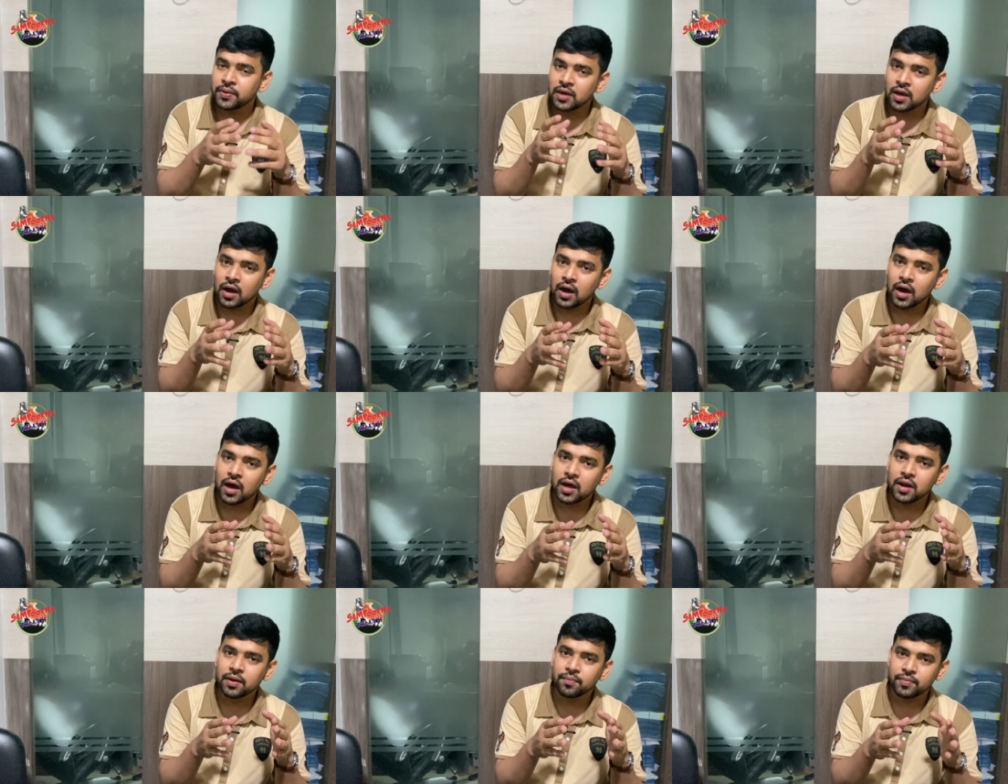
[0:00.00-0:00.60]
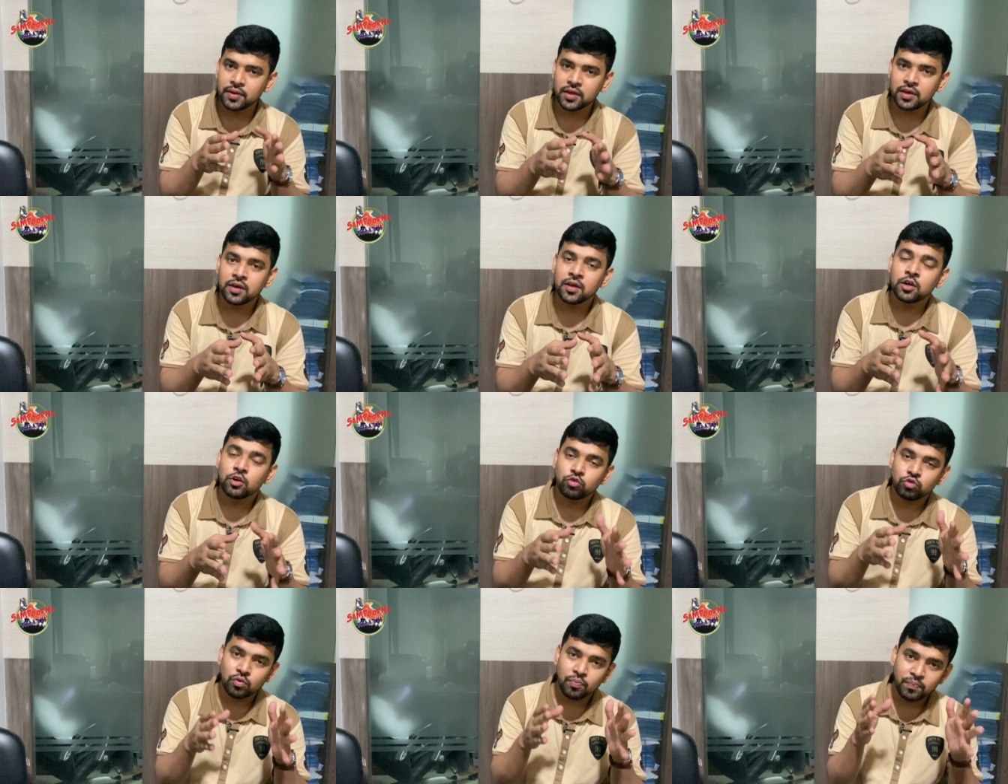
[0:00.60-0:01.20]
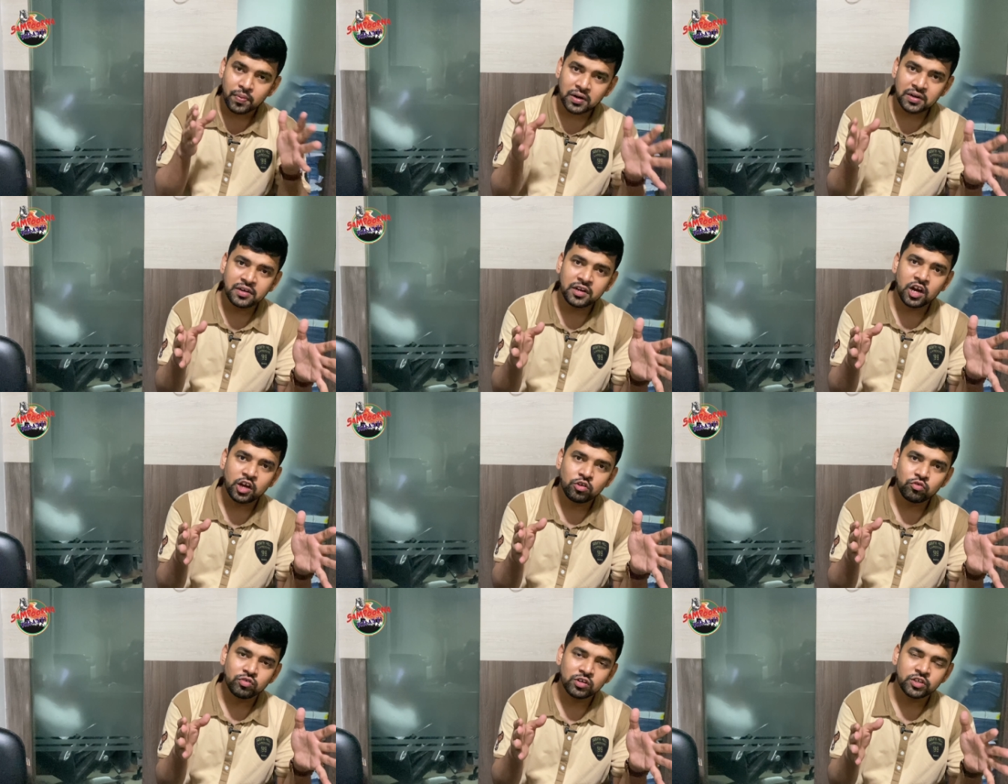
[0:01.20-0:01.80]
बिहार में जो
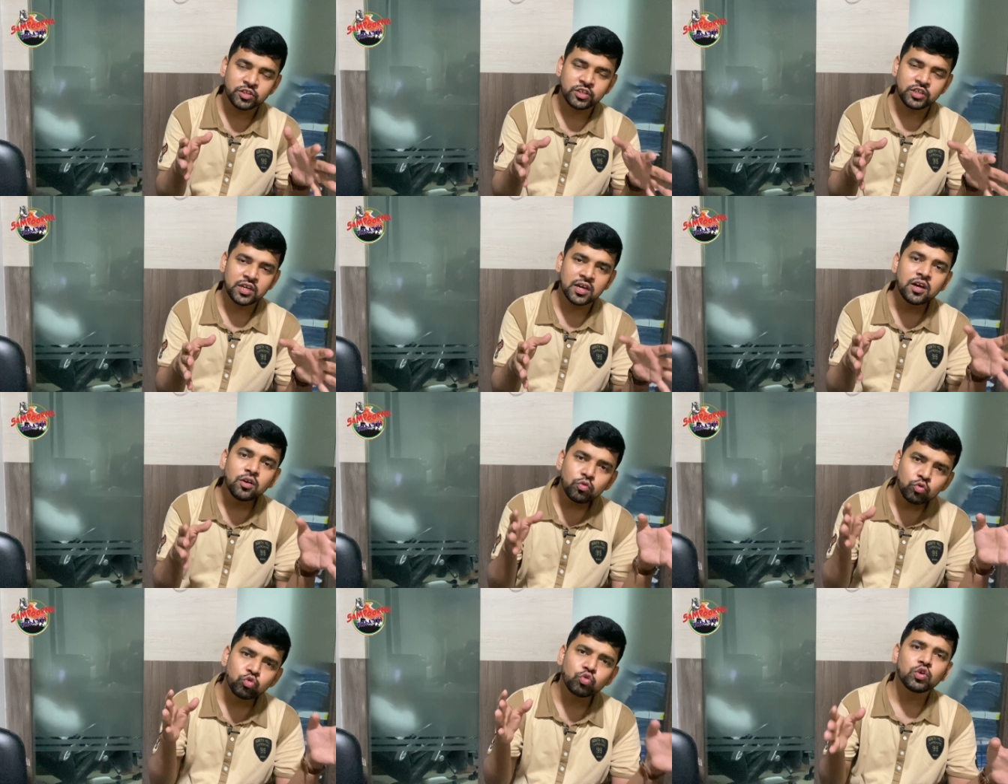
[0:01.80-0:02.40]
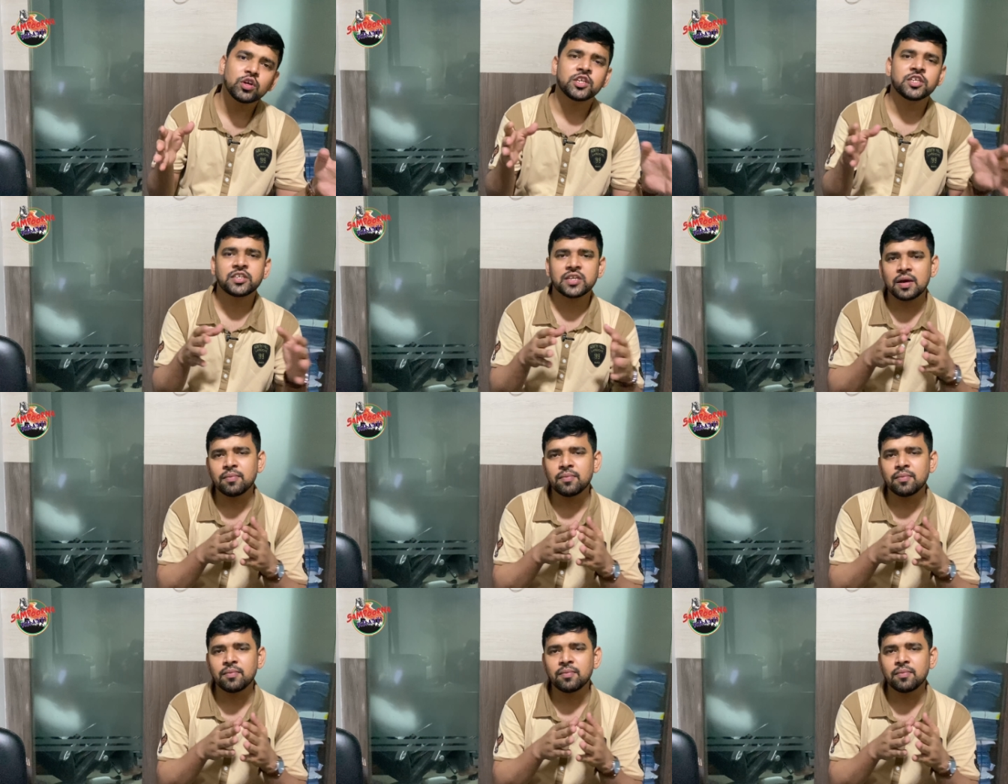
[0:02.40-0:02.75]
पटना पटना यूनिवर्सिटी है उसको